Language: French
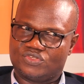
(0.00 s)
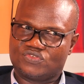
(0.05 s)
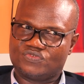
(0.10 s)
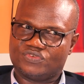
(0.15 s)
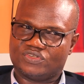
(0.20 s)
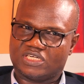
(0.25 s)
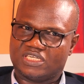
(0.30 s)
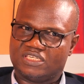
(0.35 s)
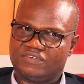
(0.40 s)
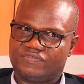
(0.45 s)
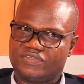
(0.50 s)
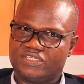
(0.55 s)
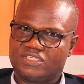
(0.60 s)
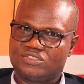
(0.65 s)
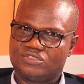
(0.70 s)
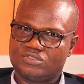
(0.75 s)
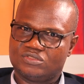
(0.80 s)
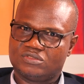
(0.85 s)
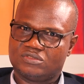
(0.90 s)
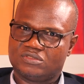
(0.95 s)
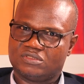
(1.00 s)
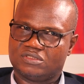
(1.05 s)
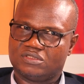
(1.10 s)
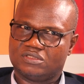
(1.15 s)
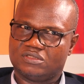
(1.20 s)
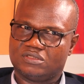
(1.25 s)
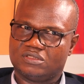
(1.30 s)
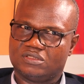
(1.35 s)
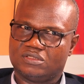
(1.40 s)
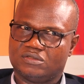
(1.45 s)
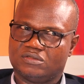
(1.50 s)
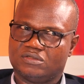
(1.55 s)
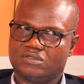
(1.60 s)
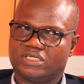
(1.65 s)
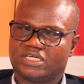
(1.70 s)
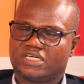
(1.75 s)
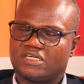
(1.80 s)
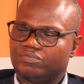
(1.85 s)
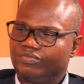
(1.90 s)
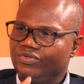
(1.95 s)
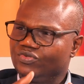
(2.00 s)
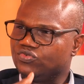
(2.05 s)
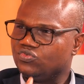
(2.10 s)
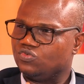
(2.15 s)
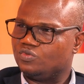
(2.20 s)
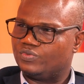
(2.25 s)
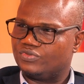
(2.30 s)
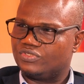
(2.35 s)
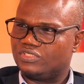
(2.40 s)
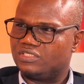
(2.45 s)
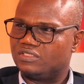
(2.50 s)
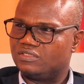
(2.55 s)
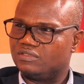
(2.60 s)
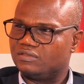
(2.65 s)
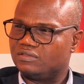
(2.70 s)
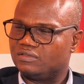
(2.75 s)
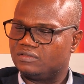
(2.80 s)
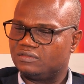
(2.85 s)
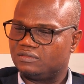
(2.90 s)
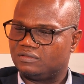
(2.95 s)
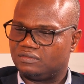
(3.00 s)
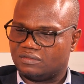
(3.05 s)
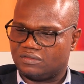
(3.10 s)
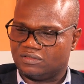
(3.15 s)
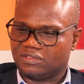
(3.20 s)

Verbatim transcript: bien souvent, on a des frictions, on, est campé sur nos positions,